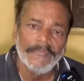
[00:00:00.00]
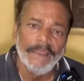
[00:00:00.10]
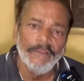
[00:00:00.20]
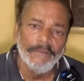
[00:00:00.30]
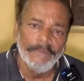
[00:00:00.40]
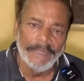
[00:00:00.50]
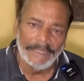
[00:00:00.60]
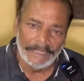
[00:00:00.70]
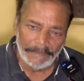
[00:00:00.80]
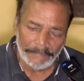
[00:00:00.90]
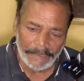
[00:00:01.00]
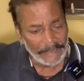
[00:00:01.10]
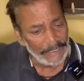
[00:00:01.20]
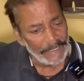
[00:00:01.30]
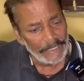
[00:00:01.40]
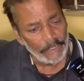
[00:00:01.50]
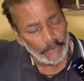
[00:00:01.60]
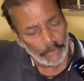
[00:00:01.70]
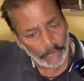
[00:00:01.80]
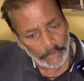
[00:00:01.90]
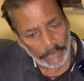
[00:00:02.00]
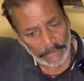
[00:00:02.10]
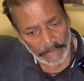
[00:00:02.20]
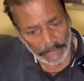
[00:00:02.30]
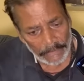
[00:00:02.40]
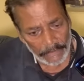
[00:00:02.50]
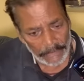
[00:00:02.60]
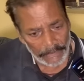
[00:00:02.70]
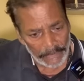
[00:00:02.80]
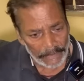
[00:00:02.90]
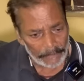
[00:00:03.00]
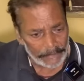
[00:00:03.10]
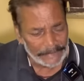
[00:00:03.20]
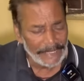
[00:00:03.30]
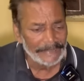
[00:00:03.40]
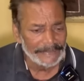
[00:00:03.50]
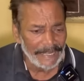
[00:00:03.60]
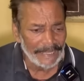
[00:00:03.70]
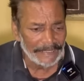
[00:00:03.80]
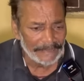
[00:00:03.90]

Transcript: कहावे तो वाला के बाद ये हीरो लोग पचास लाख